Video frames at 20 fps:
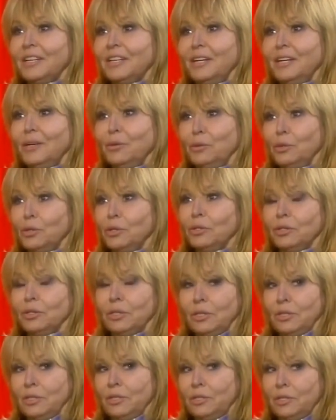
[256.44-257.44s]
Такая
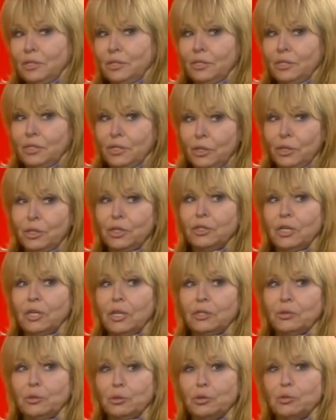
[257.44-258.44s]
это, э, это женщина,
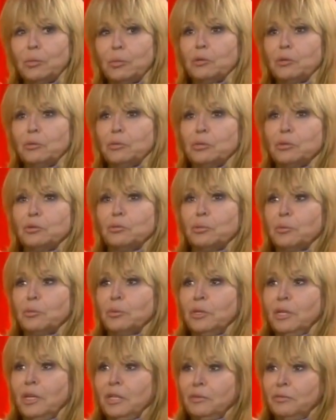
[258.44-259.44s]
которая сподобилась
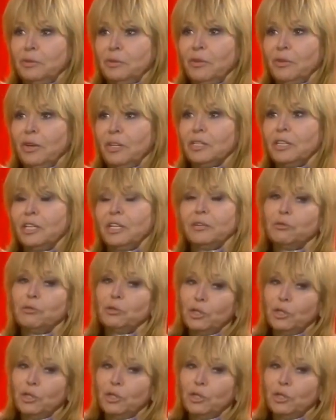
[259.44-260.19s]
упоминанием в Евангелии.